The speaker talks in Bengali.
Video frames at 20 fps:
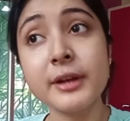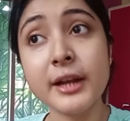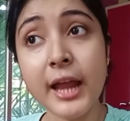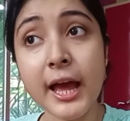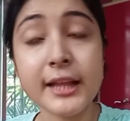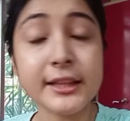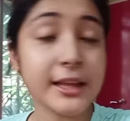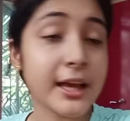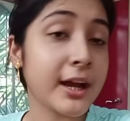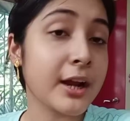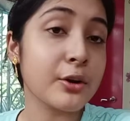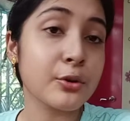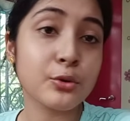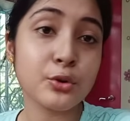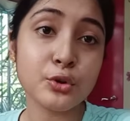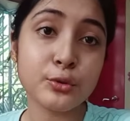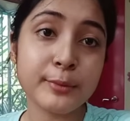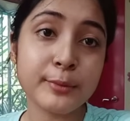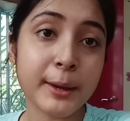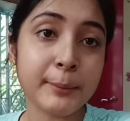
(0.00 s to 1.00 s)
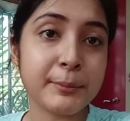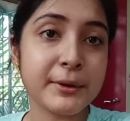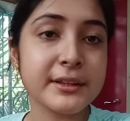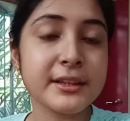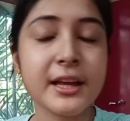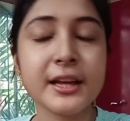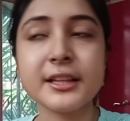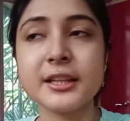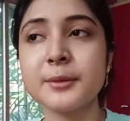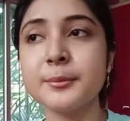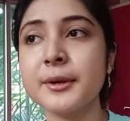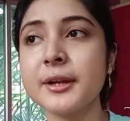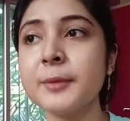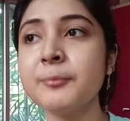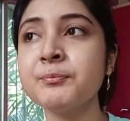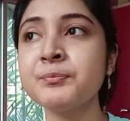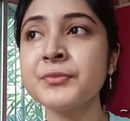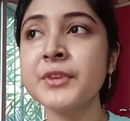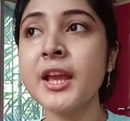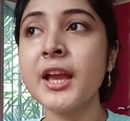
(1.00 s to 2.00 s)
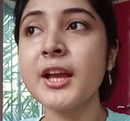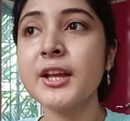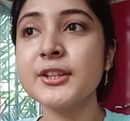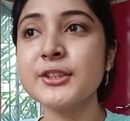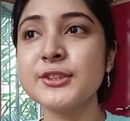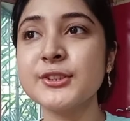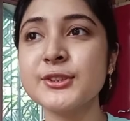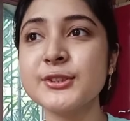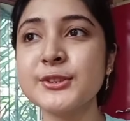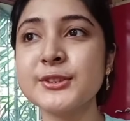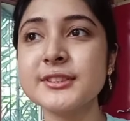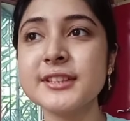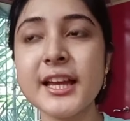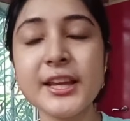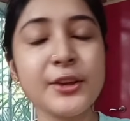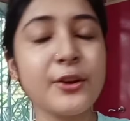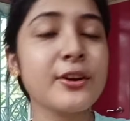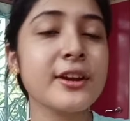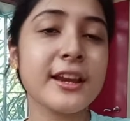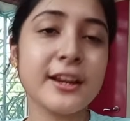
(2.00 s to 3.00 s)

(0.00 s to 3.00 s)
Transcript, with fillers: না থাকারও কোনো ব্যাপার থাকতে পারে তো যাই হোক